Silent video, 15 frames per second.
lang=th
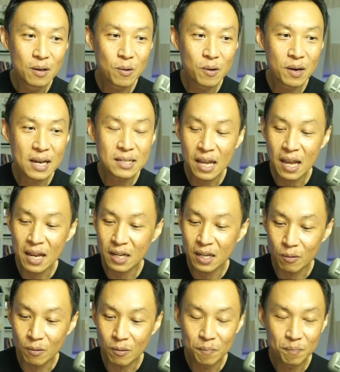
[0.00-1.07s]
คุณ SA
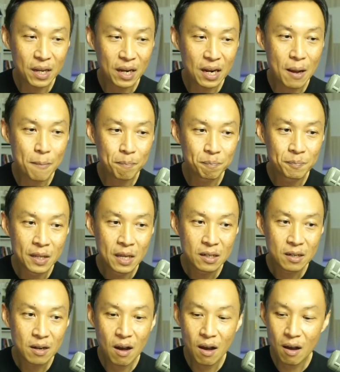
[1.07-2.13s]
New นะครับ
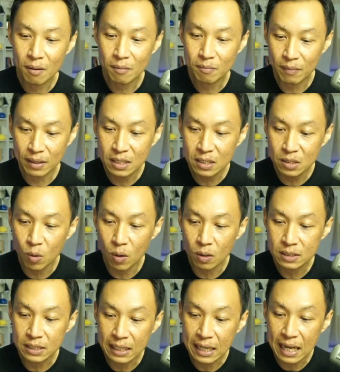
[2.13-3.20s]
ก็มันขึ้นอยู่
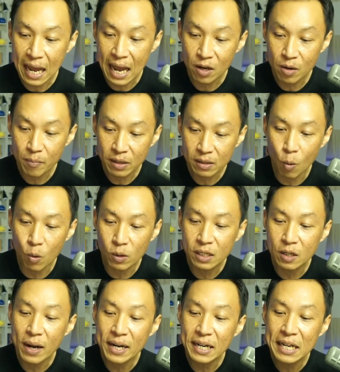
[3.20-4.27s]
กับสินค้าด้วยมั้ยโอ้
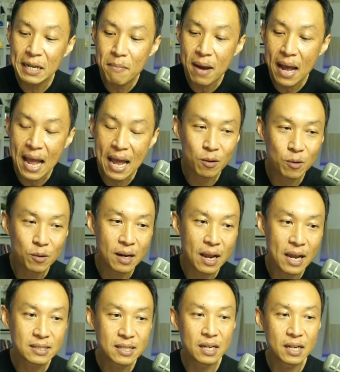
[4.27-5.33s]
ถือว่าดีมากคุณ
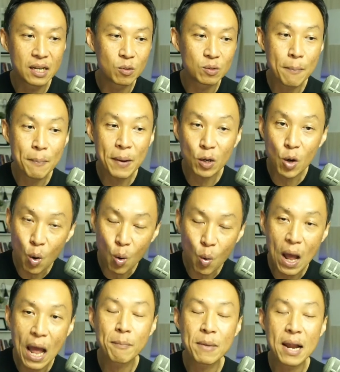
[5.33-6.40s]
SA New ถ้าเป็นข้อ
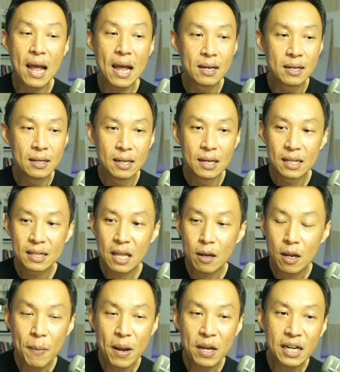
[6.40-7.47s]
ความนะแต่
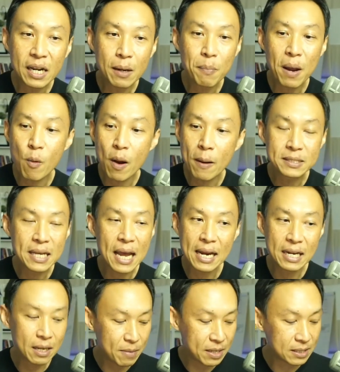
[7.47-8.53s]
ถ้าเป็นคลิกไปเว็บไซ
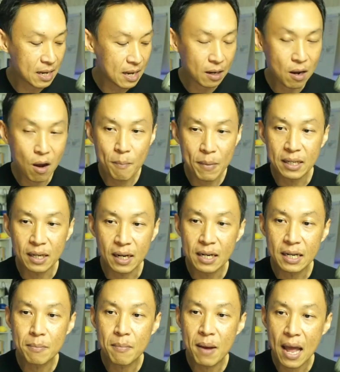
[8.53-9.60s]
ต์นี่ไม่ใช่ก็ไม่ถึง
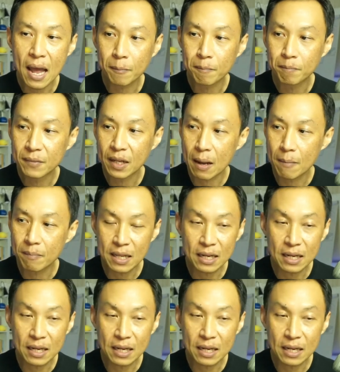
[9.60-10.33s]
กับดีมากนะครับ